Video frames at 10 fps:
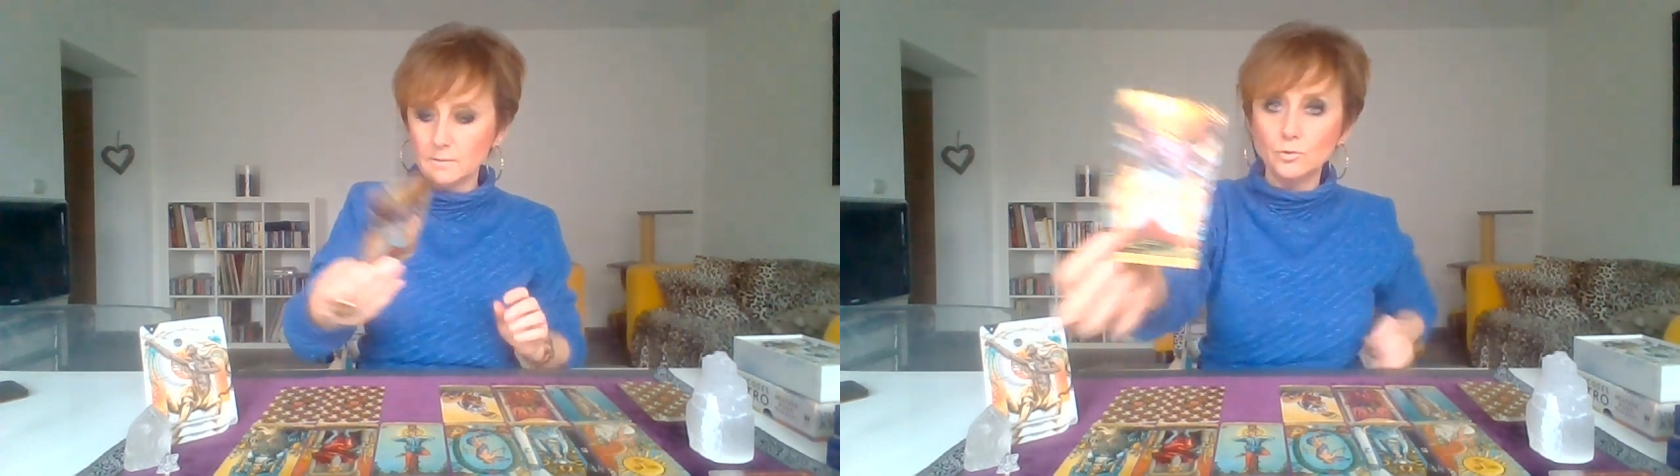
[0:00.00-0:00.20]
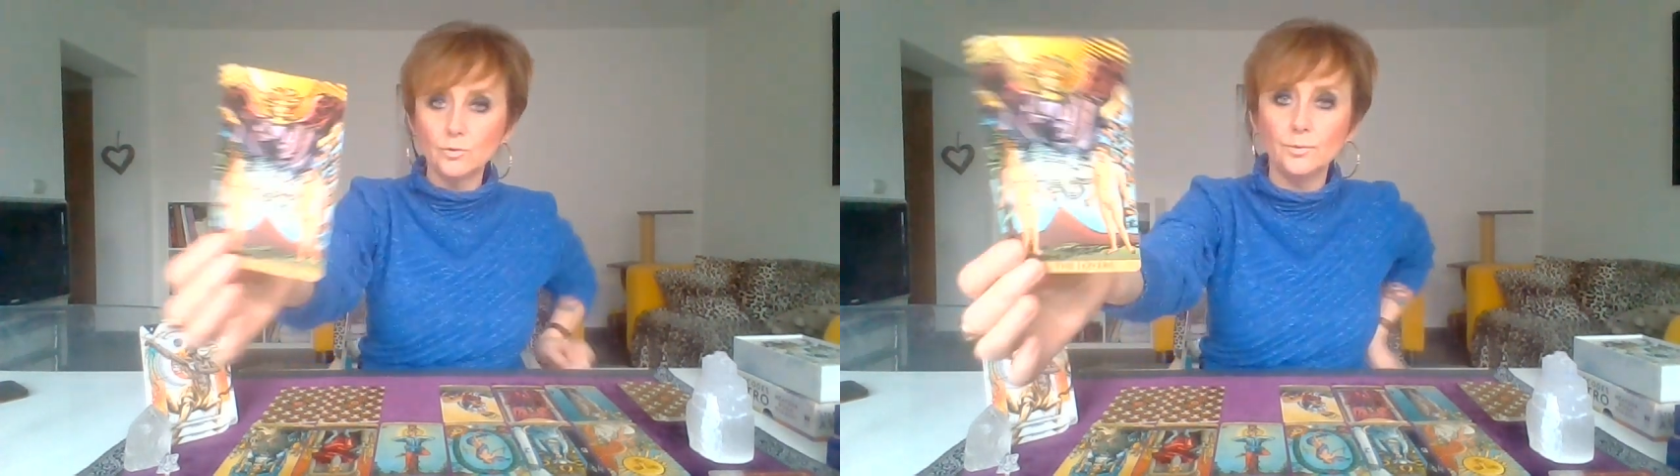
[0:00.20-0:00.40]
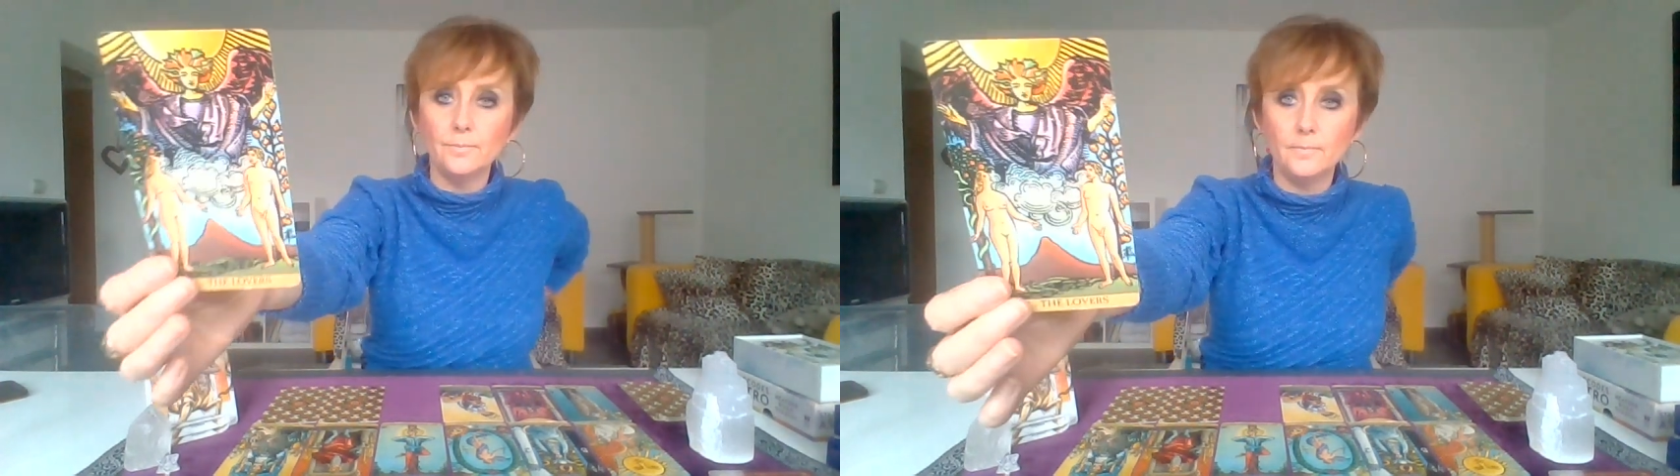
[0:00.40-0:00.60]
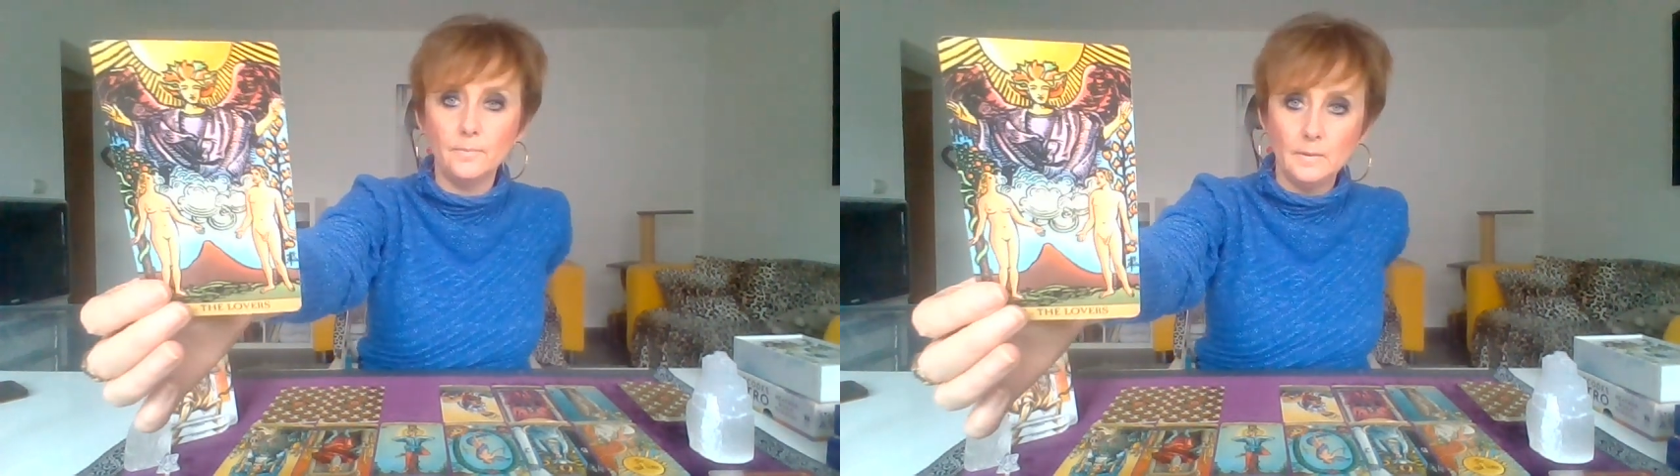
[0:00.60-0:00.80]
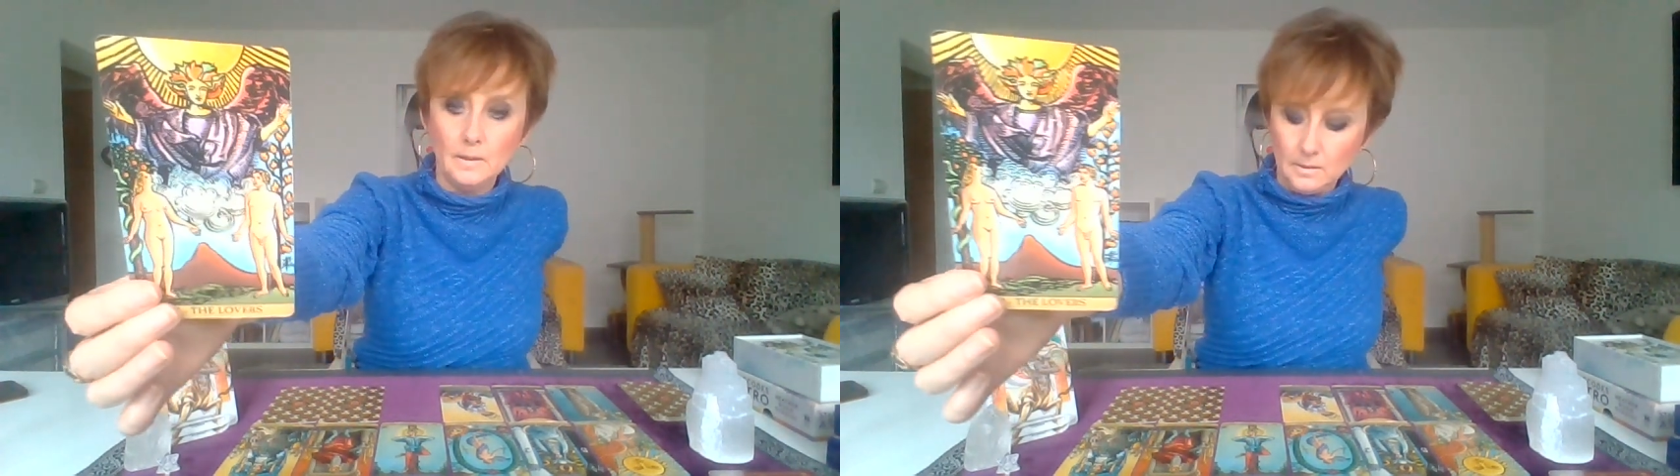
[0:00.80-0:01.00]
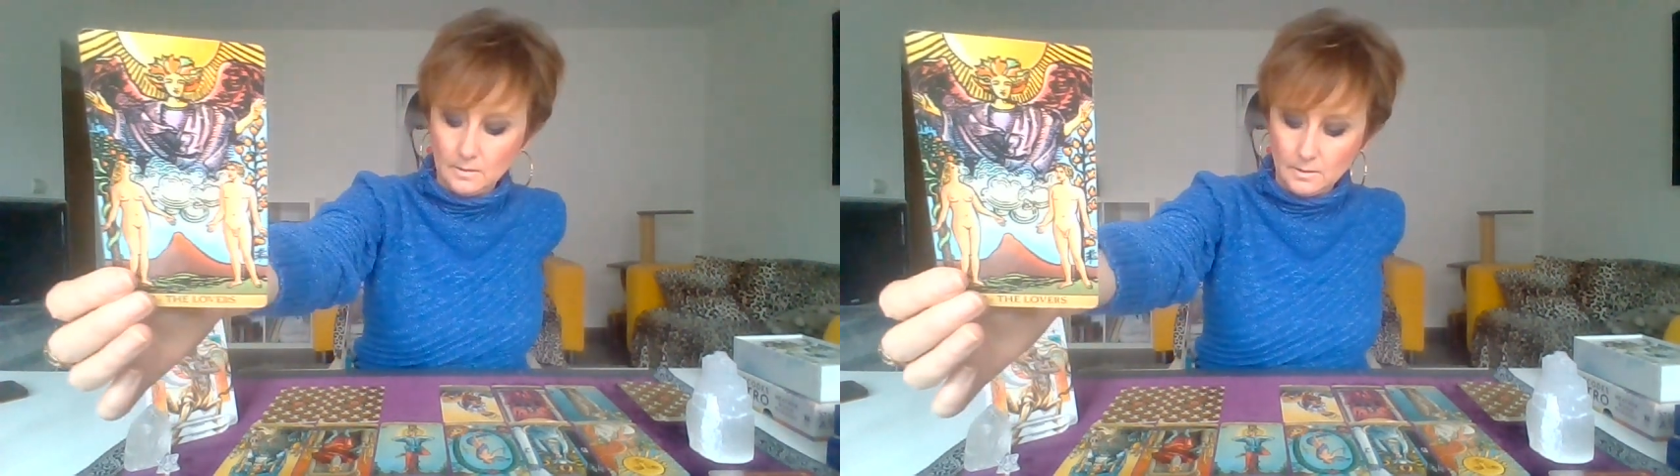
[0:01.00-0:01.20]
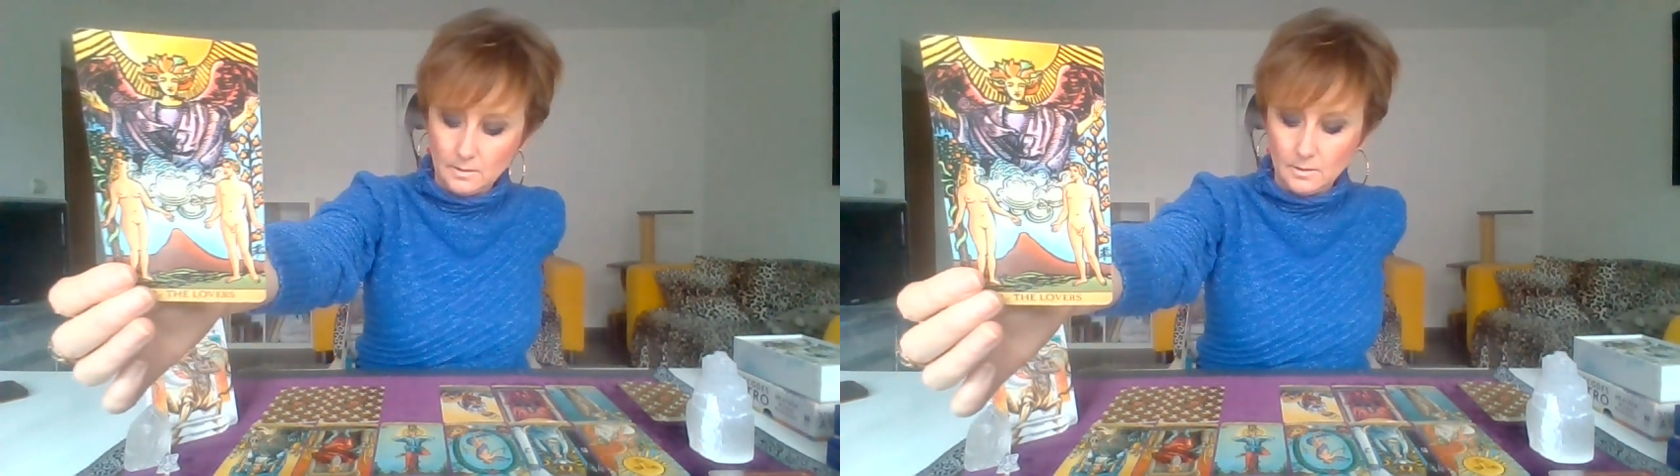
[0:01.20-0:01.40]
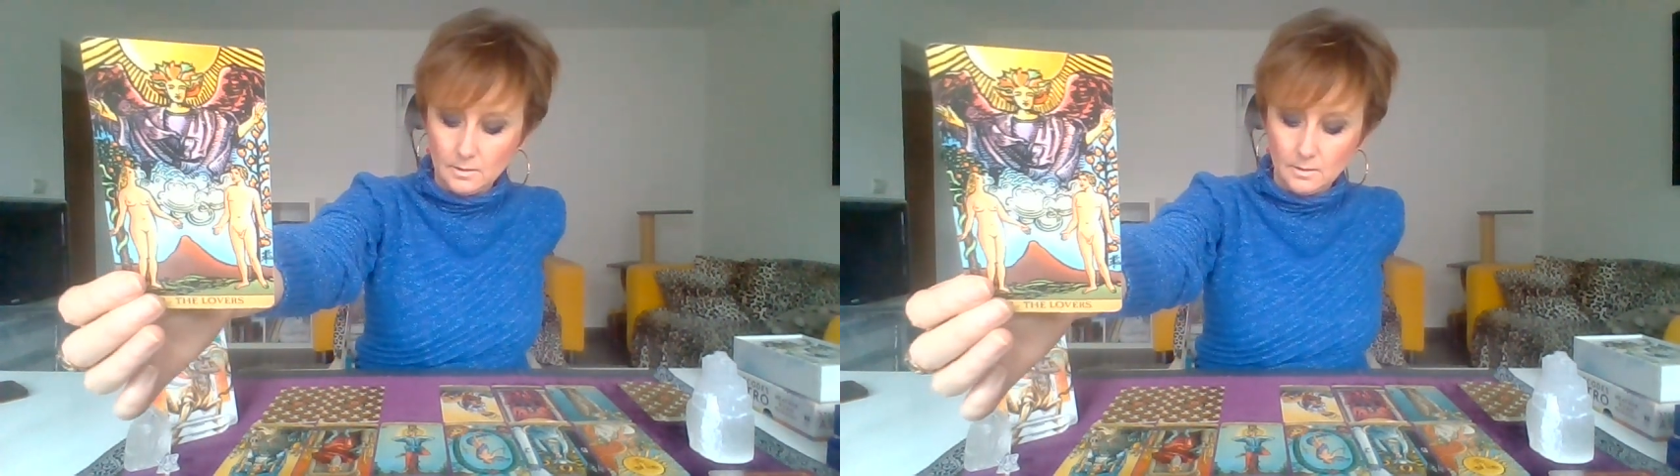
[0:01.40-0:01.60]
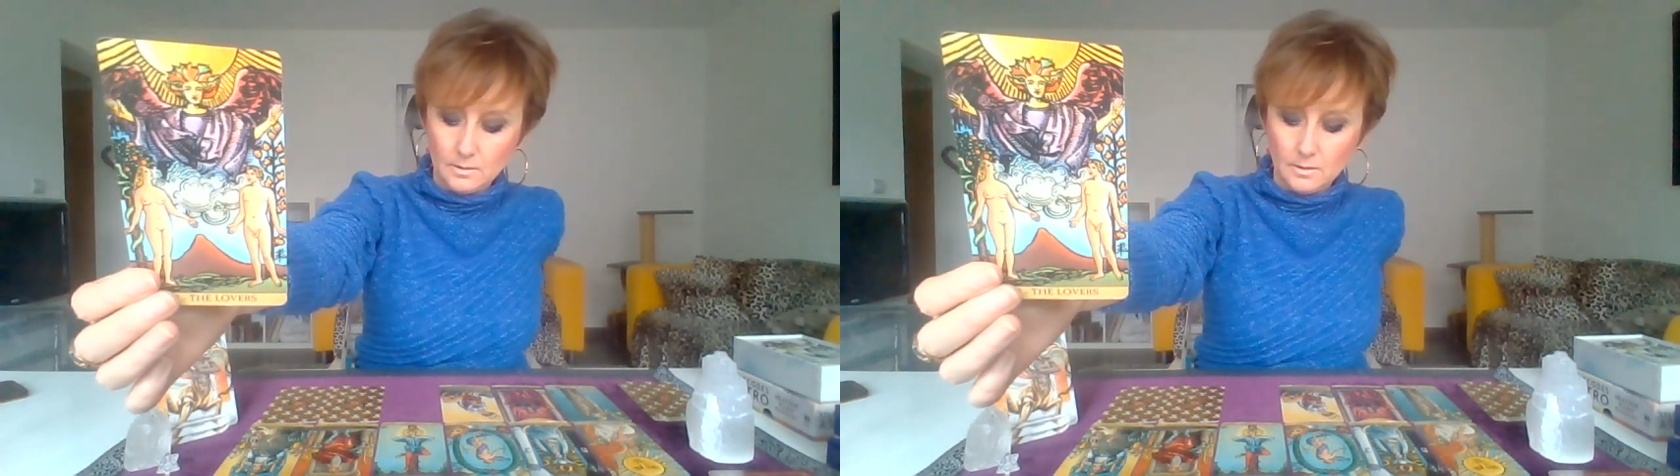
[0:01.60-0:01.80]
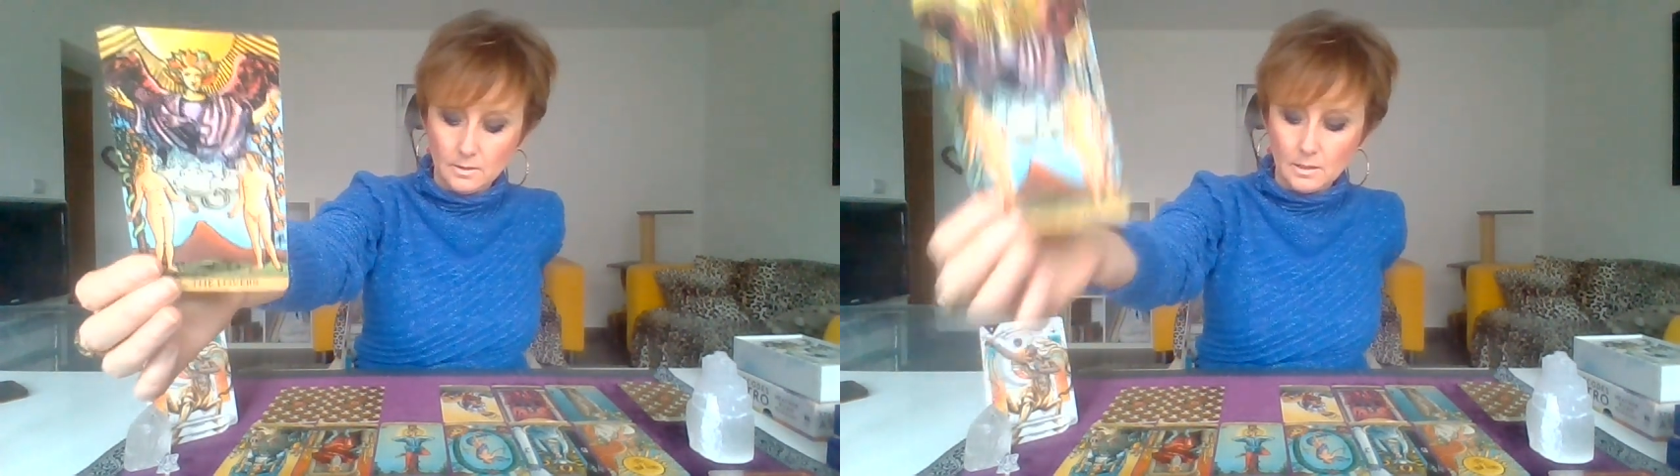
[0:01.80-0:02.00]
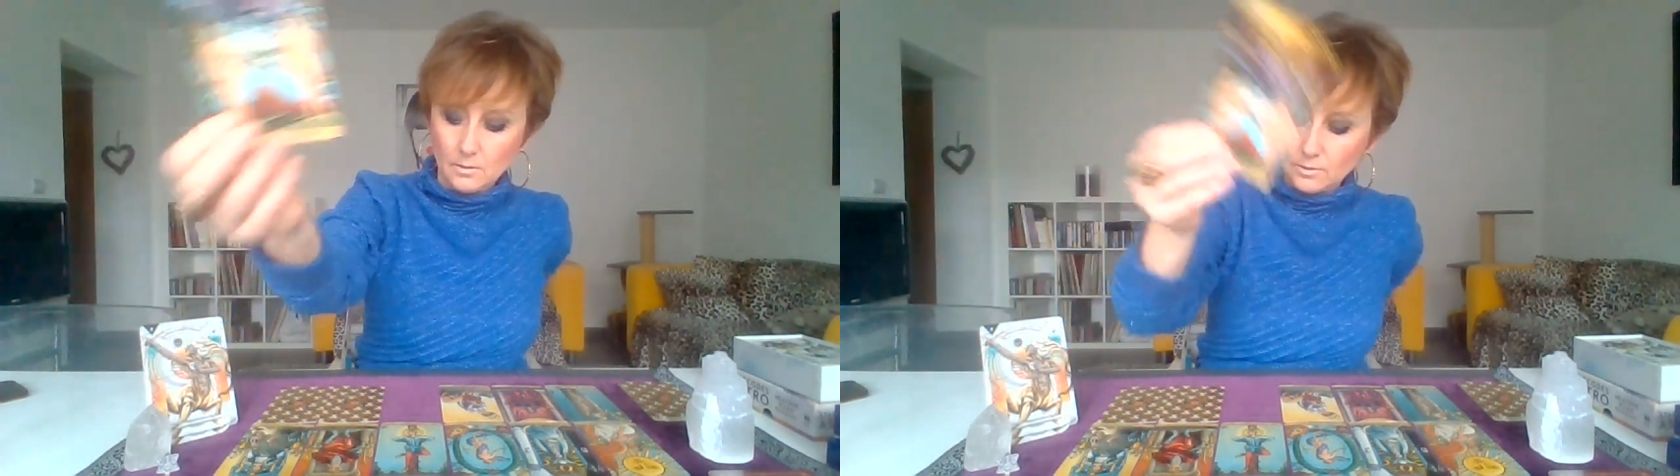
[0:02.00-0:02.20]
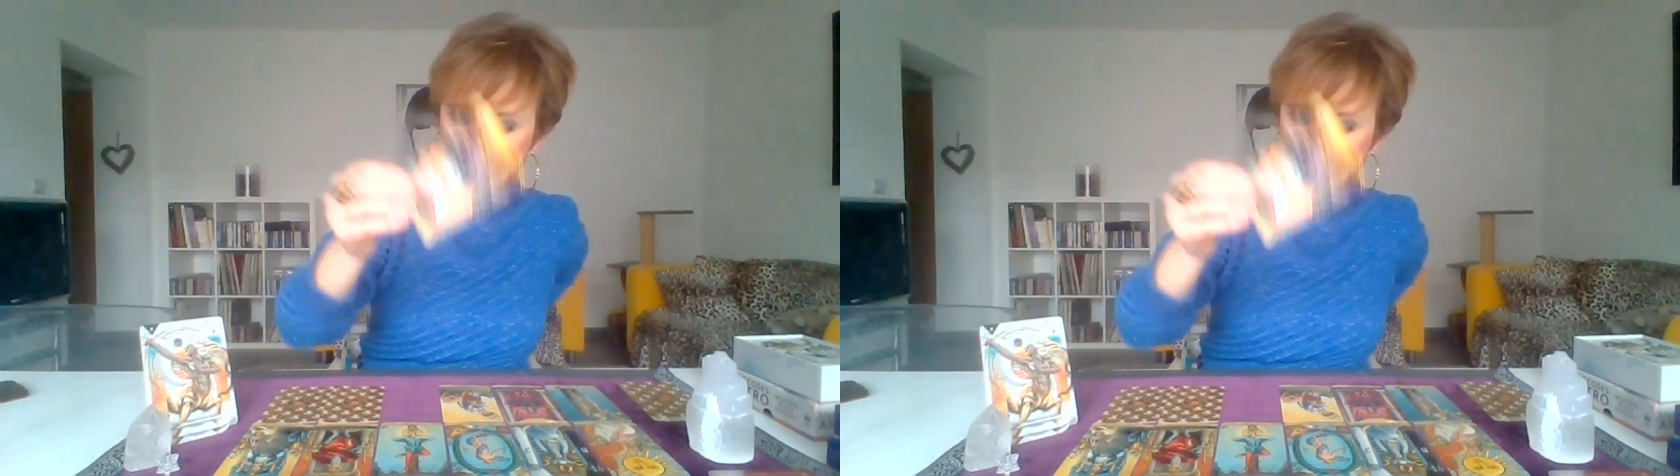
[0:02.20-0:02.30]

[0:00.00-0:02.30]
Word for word: amoureux. Alors,